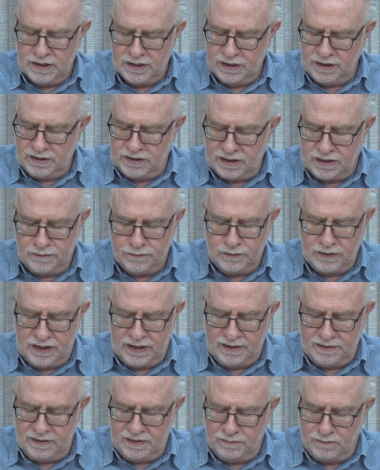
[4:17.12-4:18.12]
Então,
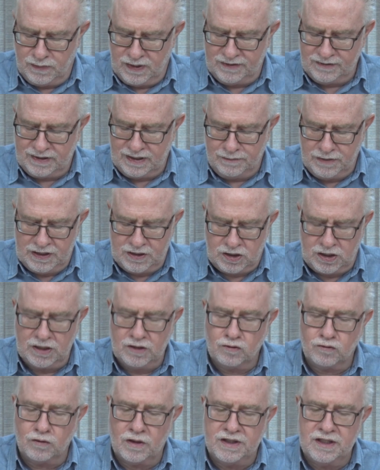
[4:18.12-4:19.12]
é, é basicamente é
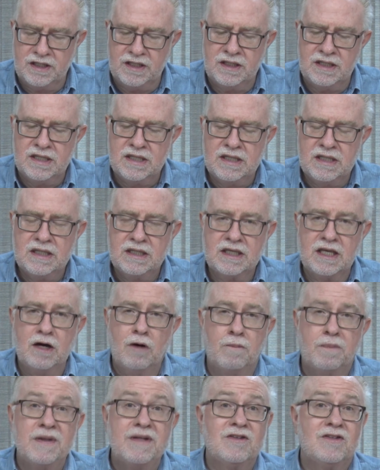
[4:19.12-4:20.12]
isso aí que
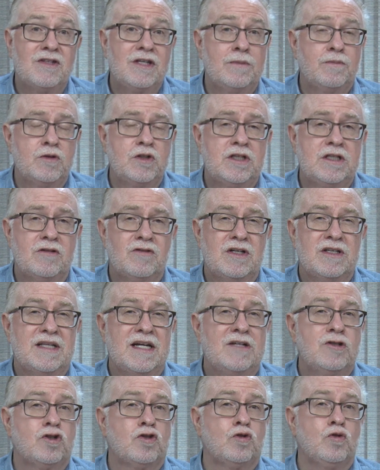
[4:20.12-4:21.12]
é o princípio de Deus. Ele
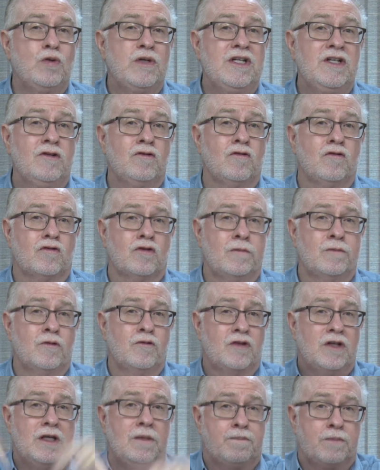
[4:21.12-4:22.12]
traz juízo sobre
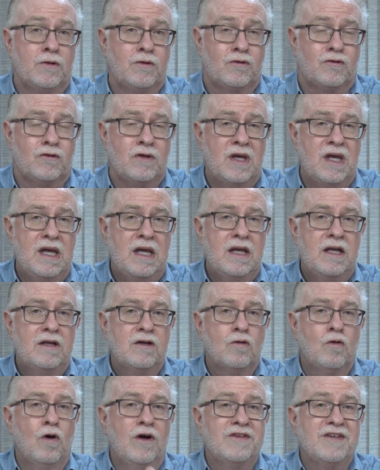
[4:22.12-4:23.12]
os ímpios,
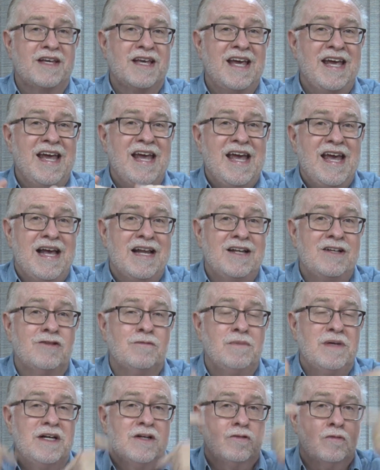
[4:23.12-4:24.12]
coisa que
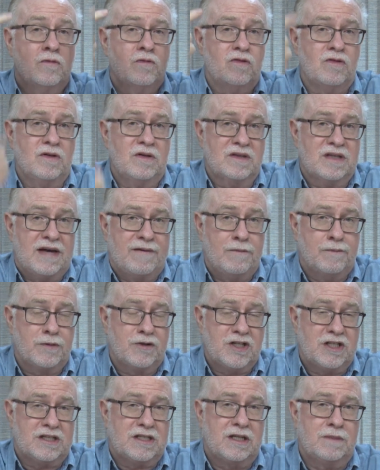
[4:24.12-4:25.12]
eles mesmos estavam
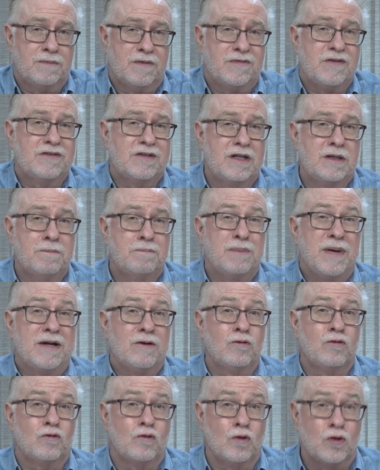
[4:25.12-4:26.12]
projetando para fazer
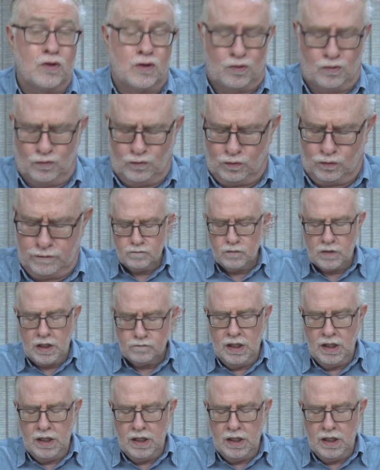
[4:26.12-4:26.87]
para os outros.